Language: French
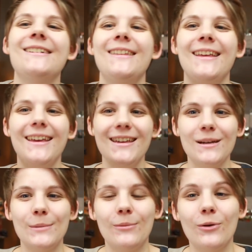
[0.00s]
J'étais
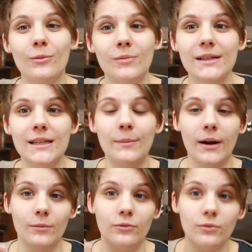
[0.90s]
énormément complexée
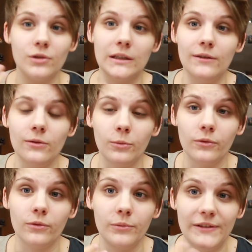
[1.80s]
par les boutons que j'avais sur,
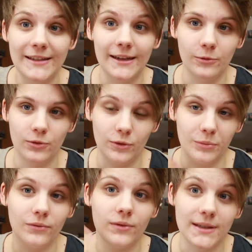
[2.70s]
euh, sur,
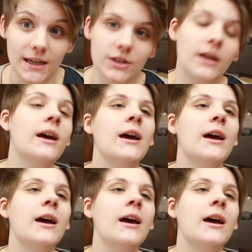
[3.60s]
mon visage.